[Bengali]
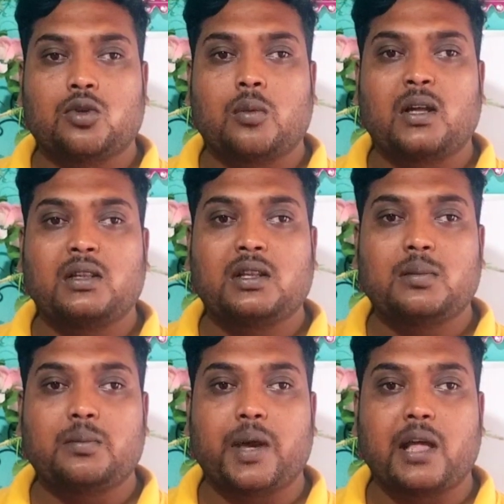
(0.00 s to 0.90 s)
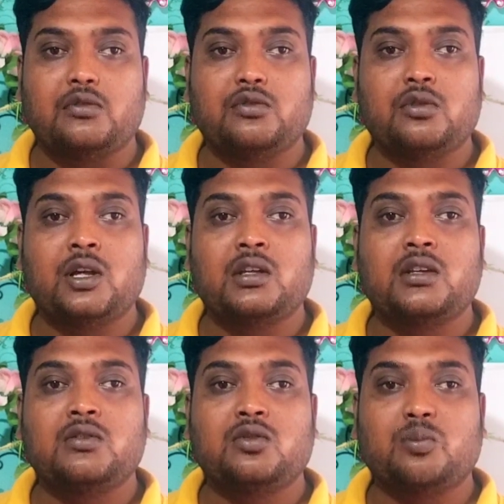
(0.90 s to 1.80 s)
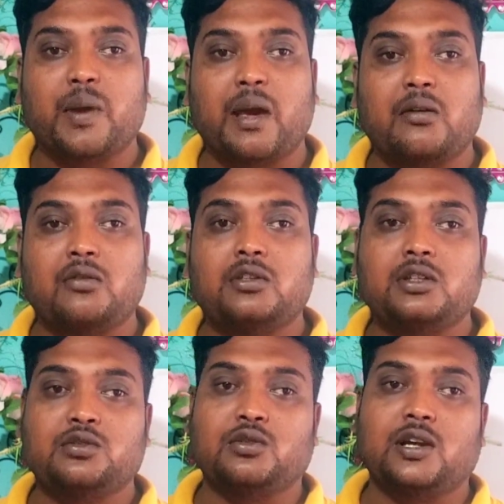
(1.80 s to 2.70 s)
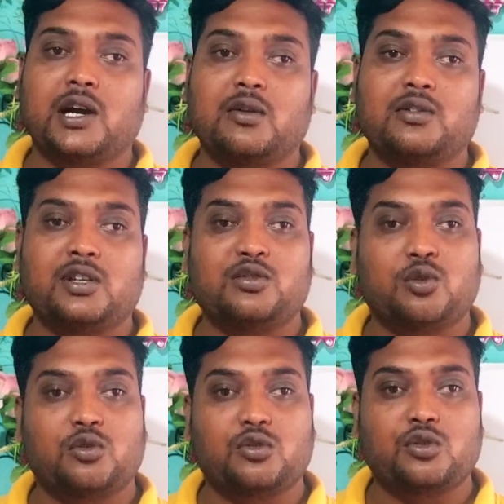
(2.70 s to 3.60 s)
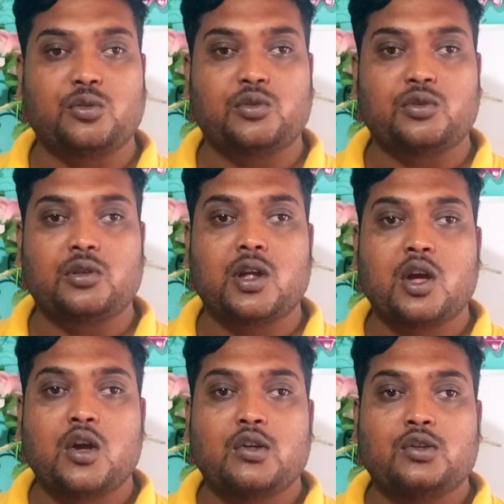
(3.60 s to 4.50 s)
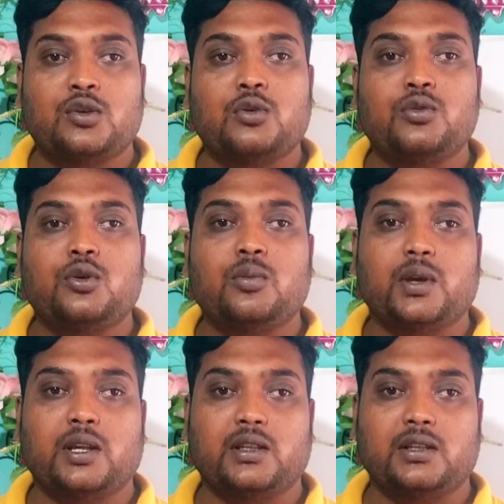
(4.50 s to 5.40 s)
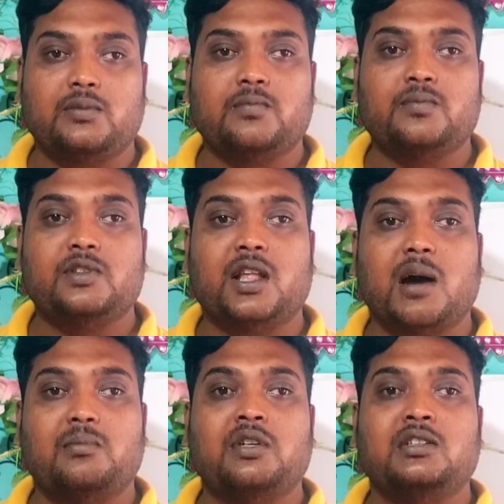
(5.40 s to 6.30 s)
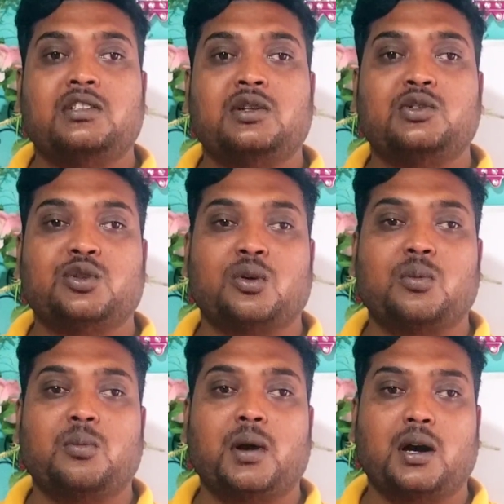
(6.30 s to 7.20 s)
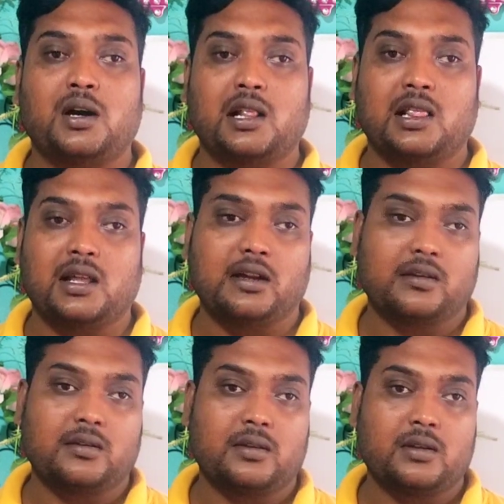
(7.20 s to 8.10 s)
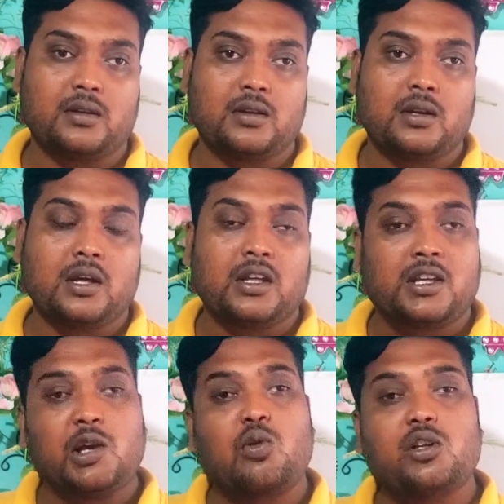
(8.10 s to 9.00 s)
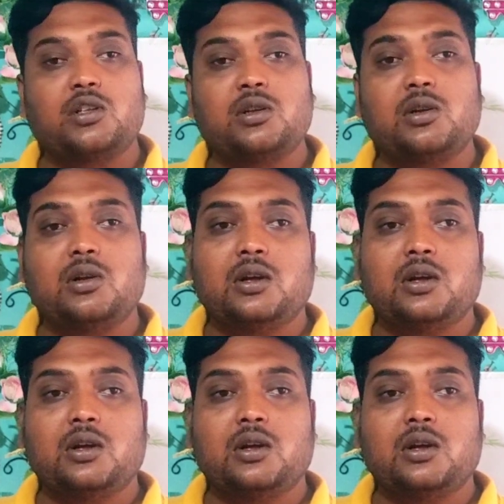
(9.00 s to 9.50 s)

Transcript: তোমাদের ব্যঞ্জনায় কিন্তু ব্যঙ্গতে চলে গেল সেই সতেরো বছরের ছোট্ট মেয়েটি নাম যাচ্ছিল শম্পা হালদার কি করেছিল